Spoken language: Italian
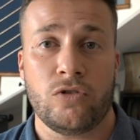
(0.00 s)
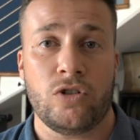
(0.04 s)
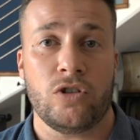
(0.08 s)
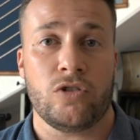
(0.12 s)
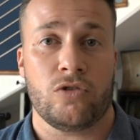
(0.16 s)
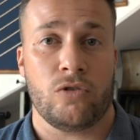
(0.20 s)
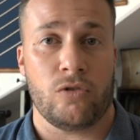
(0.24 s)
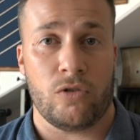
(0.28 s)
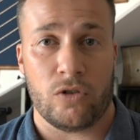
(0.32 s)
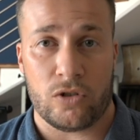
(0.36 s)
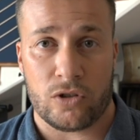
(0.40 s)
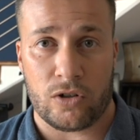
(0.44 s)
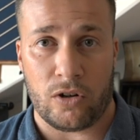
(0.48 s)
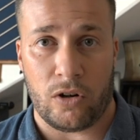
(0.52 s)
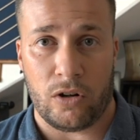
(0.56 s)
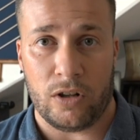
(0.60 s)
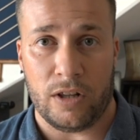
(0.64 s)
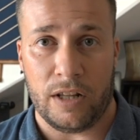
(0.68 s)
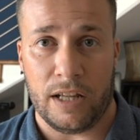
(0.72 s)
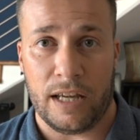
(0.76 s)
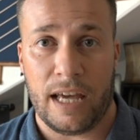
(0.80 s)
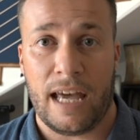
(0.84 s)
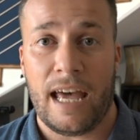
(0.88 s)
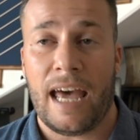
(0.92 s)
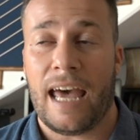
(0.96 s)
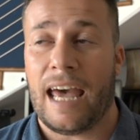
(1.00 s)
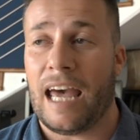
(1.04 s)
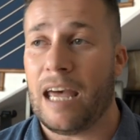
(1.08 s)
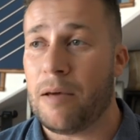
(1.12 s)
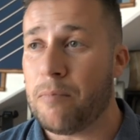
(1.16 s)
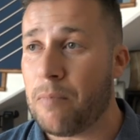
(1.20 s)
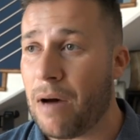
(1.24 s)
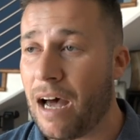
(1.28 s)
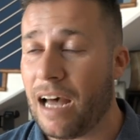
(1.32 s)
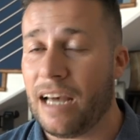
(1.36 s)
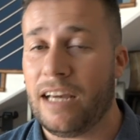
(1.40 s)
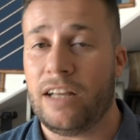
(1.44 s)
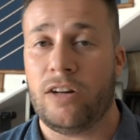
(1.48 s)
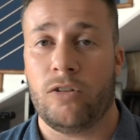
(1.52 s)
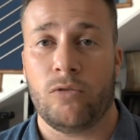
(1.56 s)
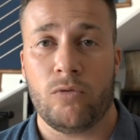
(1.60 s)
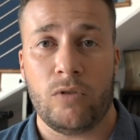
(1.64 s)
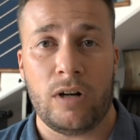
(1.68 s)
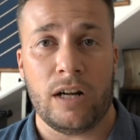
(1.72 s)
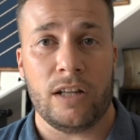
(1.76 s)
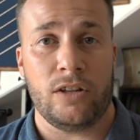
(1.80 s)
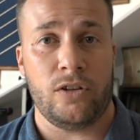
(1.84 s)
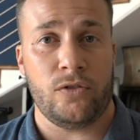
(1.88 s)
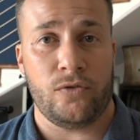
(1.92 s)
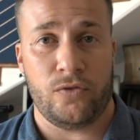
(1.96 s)
ci sono soldi e mai
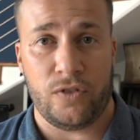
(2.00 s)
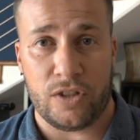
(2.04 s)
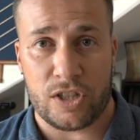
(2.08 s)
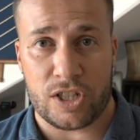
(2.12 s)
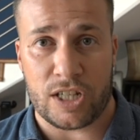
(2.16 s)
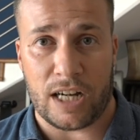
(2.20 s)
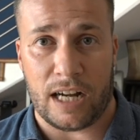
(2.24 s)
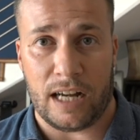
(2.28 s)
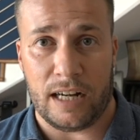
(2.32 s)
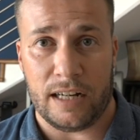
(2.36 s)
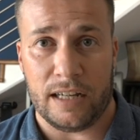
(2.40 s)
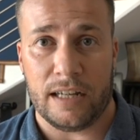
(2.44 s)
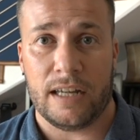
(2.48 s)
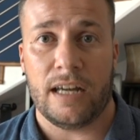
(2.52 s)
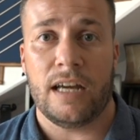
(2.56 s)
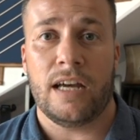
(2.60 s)
nulla di ufficiale.